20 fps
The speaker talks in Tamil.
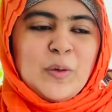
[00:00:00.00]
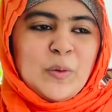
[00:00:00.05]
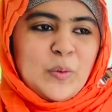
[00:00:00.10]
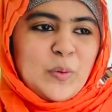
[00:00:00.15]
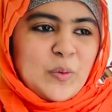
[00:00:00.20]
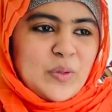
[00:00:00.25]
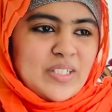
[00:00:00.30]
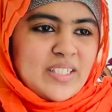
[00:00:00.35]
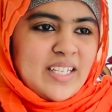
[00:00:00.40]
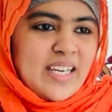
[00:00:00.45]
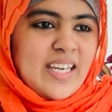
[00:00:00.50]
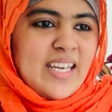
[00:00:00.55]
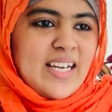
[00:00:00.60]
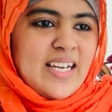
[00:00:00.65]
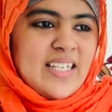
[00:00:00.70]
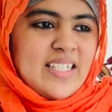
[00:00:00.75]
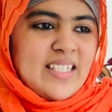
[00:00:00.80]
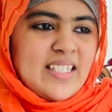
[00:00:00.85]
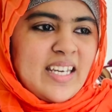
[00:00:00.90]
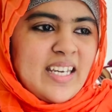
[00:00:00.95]
ஒரு
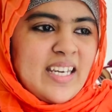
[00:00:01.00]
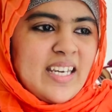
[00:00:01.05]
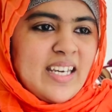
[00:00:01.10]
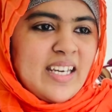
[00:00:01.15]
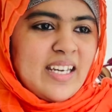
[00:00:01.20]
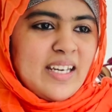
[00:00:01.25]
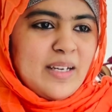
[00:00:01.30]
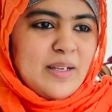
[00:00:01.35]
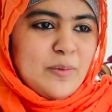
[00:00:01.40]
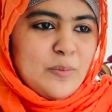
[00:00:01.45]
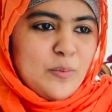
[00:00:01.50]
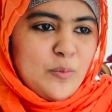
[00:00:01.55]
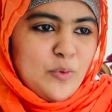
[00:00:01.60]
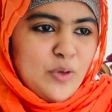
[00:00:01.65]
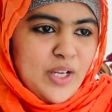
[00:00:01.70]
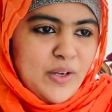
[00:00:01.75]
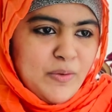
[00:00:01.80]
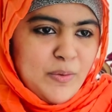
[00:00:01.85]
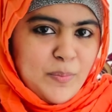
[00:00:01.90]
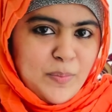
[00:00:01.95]
செயலை செய்ய
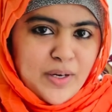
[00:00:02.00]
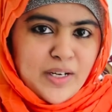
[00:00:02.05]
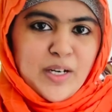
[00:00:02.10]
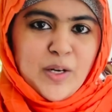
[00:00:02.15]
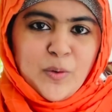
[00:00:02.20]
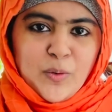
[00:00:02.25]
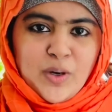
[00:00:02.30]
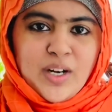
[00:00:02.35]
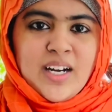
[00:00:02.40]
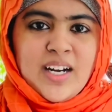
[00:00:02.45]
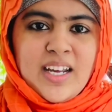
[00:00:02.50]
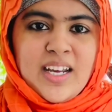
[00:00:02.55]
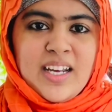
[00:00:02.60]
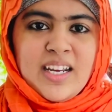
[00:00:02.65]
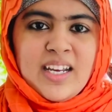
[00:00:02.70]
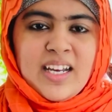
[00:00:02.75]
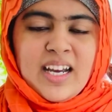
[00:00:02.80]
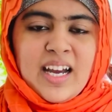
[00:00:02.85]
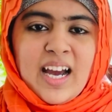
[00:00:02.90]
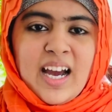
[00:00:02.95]
முடிவு பண்ண உடனே
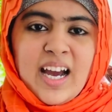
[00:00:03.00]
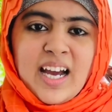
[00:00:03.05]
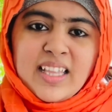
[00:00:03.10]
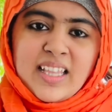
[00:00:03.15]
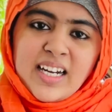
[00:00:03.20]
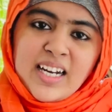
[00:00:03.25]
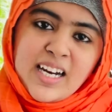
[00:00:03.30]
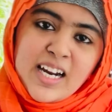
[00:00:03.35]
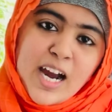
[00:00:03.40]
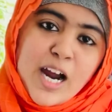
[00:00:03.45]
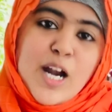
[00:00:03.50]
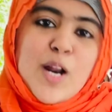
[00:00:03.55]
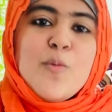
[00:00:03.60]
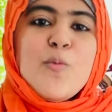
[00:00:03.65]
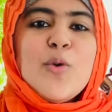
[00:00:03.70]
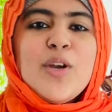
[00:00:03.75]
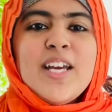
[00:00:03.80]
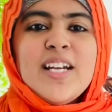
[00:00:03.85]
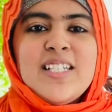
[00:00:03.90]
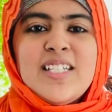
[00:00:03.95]
அதற்கான
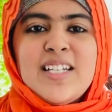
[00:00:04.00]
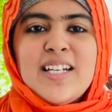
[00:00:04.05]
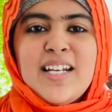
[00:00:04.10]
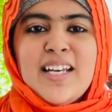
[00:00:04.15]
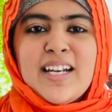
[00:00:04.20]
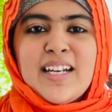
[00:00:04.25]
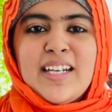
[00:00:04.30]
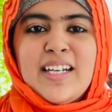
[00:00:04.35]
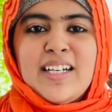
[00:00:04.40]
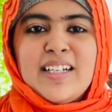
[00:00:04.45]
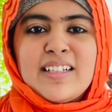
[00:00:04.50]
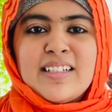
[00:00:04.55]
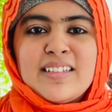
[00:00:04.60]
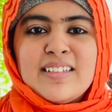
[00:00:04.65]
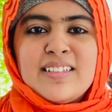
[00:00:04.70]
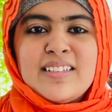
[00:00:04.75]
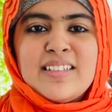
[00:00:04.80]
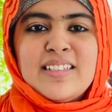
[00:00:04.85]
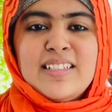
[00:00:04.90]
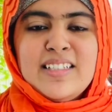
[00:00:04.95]
முயற்சியில் இறங்கிடுங்க
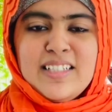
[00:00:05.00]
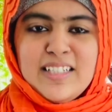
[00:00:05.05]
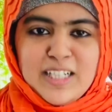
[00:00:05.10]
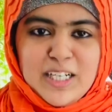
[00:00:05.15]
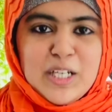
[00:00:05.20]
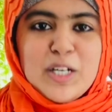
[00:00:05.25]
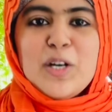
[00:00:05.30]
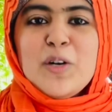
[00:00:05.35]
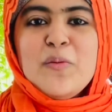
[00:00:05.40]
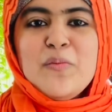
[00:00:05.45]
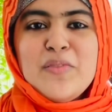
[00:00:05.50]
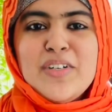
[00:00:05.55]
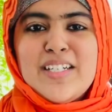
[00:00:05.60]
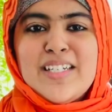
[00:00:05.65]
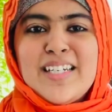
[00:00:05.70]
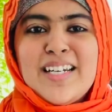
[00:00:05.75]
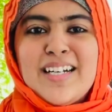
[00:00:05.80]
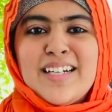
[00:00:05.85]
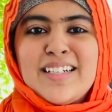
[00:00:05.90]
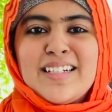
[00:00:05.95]
நீங்களும்
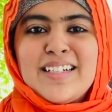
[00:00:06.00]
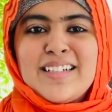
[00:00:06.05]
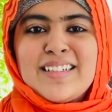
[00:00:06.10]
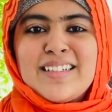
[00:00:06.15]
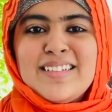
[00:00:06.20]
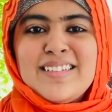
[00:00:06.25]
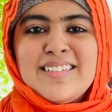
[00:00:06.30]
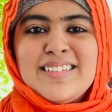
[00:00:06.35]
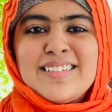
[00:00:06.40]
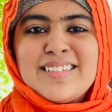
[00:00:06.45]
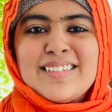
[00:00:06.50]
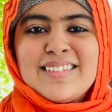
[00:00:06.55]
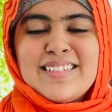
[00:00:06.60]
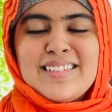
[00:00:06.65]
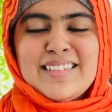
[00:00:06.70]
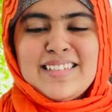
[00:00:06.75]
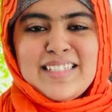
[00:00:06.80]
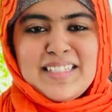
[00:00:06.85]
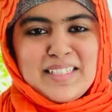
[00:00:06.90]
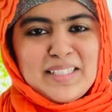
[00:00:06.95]
வெற்றியாளர்கள் தான்
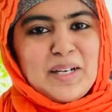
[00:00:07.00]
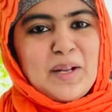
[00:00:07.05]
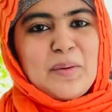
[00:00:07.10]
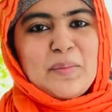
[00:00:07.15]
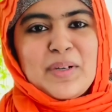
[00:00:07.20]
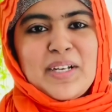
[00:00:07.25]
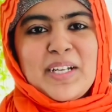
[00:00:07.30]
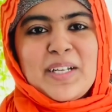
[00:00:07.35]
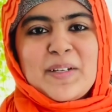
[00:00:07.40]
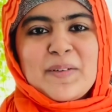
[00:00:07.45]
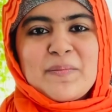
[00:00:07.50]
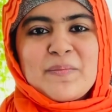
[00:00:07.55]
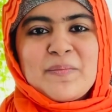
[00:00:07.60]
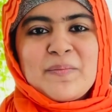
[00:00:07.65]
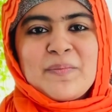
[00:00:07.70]
அஸ்லாம் வலைக்கம்